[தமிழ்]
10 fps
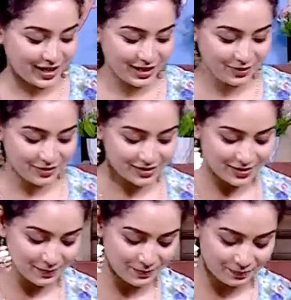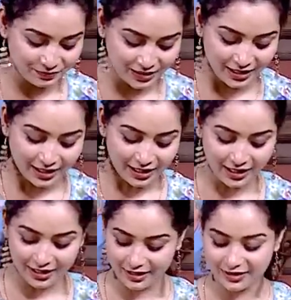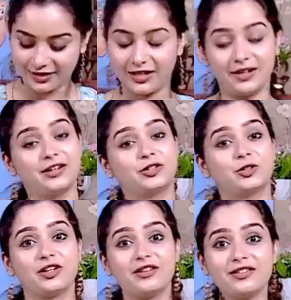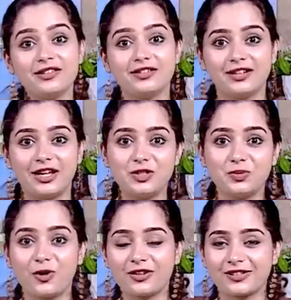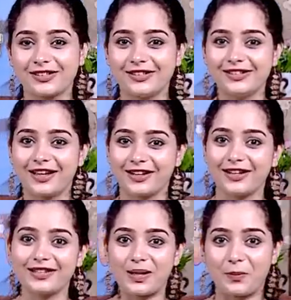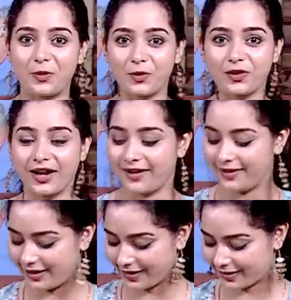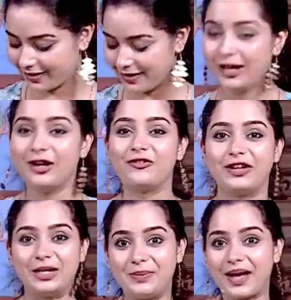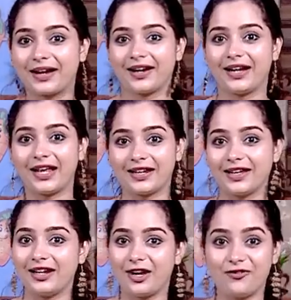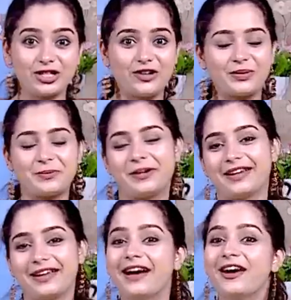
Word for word: எனிவேஸ் நான் தொடர்ந்து லஞ்ச் பாக்ஸ்க்கு நிறைய சப்போர்ட் அண்ட் நிறைய ஃபீட்பேக் அண்ட் நிறைய லவ் ஷவர் பண்ணுறீங்க